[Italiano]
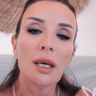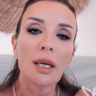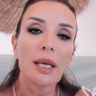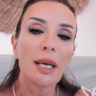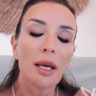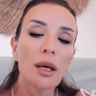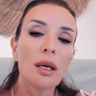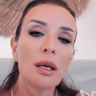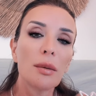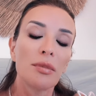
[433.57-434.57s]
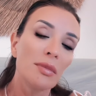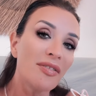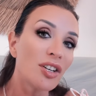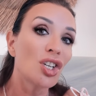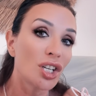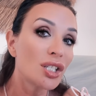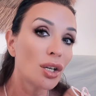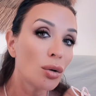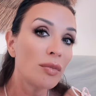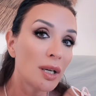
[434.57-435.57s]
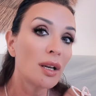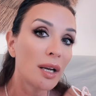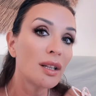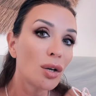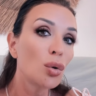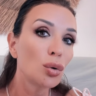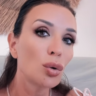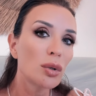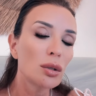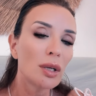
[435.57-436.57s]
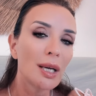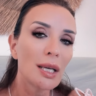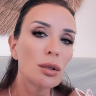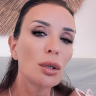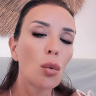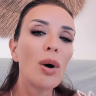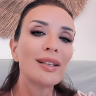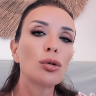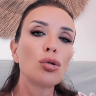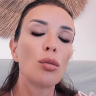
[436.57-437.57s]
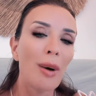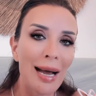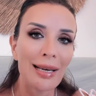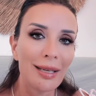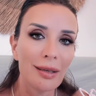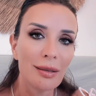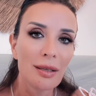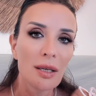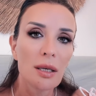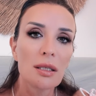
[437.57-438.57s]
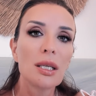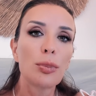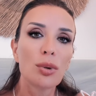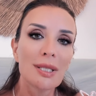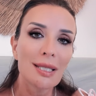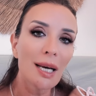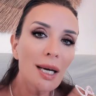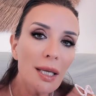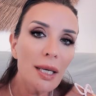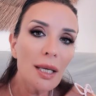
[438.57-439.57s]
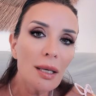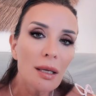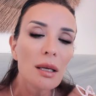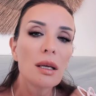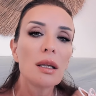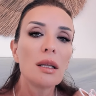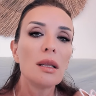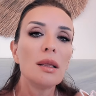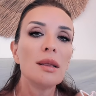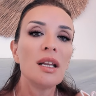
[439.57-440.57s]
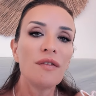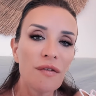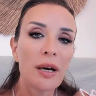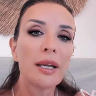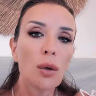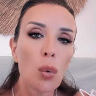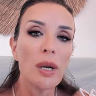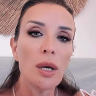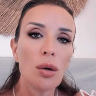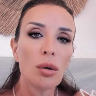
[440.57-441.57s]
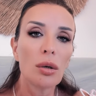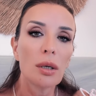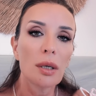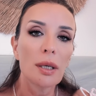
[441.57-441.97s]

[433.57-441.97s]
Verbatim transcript: che eh, mi fece reser- rendere conto questo ragazzo di quanto male si può stare nel fare quello